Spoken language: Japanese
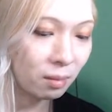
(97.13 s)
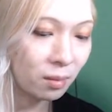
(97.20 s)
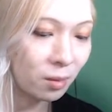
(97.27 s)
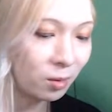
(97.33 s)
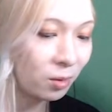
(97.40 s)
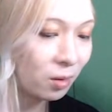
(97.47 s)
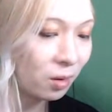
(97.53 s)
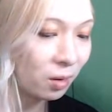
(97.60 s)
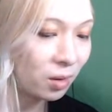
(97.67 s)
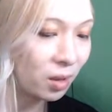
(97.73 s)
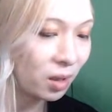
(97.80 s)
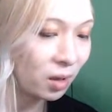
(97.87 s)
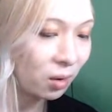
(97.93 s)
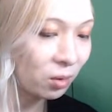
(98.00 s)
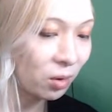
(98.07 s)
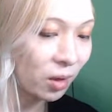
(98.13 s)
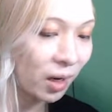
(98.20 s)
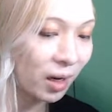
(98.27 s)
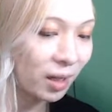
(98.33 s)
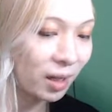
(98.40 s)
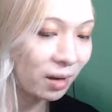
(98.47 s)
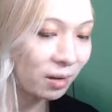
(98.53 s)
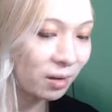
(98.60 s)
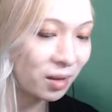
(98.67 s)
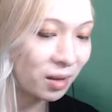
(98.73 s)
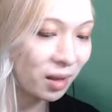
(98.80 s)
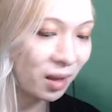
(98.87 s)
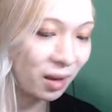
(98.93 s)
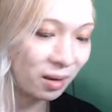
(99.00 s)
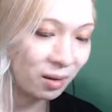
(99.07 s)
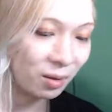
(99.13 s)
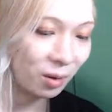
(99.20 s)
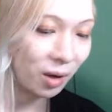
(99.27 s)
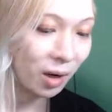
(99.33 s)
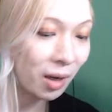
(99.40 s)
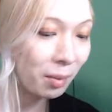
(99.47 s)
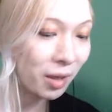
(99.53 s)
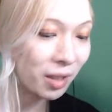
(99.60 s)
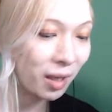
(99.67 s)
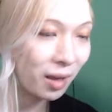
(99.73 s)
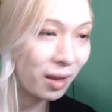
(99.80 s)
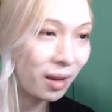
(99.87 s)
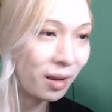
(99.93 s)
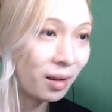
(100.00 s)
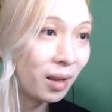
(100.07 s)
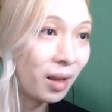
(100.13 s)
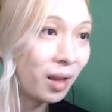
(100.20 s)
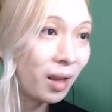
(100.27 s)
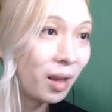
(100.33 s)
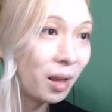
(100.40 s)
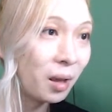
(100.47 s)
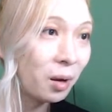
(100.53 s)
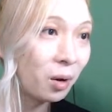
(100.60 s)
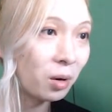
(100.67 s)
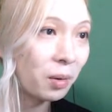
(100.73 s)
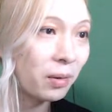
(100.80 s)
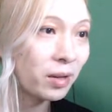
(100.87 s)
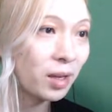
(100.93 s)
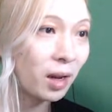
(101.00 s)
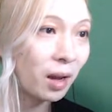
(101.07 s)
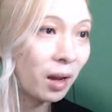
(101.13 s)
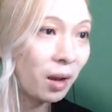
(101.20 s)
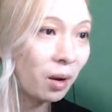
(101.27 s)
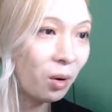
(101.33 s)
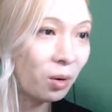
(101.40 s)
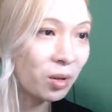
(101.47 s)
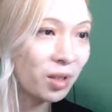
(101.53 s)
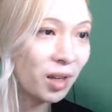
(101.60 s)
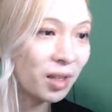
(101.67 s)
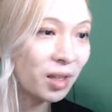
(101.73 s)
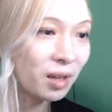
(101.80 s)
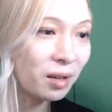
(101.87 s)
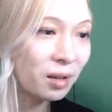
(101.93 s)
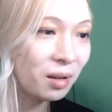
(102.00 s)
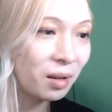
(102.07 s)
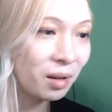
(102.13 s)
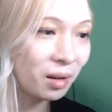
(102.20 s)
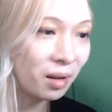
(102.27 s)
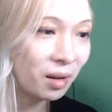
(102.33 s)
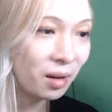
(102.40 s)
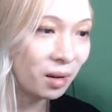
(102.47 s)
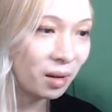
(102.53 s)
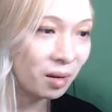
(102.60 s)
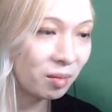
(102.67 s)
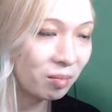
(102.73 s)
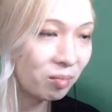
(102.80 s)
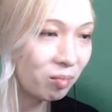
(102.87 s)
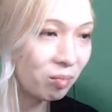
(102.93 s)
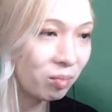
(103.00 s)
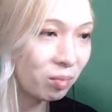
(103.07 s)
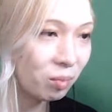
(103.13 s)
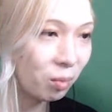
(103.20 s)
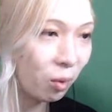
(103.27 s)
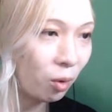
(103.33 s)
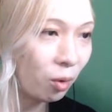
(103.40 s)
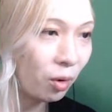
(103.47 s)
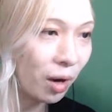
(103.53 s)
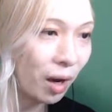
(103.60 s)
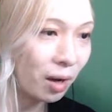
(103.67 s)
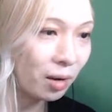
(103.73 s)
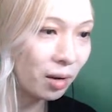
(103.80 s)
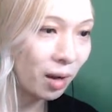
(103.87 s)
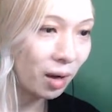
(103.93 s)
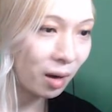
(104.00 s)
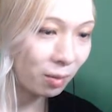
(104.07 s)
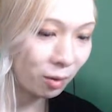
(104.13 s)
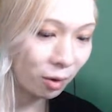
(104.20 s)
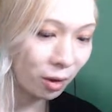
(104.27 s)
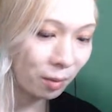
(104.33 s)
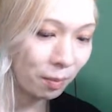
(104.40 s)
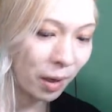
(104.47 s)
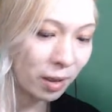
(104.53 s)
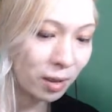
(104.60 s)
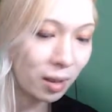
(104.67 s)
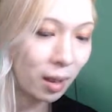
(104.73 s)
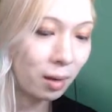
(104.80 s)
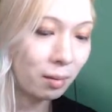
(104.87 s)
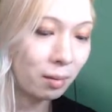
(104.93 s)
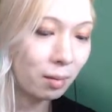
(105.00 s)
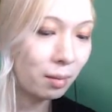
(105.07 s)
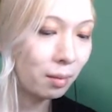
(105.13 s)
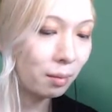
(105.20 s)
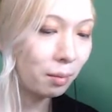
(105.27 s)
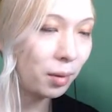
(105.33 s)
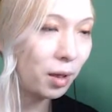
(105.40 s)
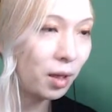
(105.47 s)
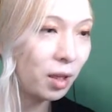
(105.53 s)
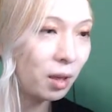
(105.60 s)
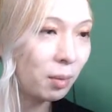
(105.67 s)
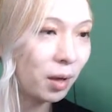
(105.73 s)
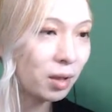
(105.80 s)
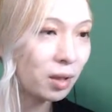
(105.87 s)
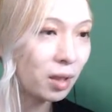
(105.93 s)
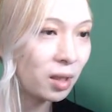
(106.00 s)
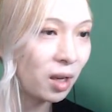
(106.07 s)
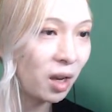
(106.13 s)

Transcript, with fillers: うんこに気を取られてるうちに取ません。このままじゃ殺されちゃう。防犯アラームよりパンツだ。ビキニパンツで世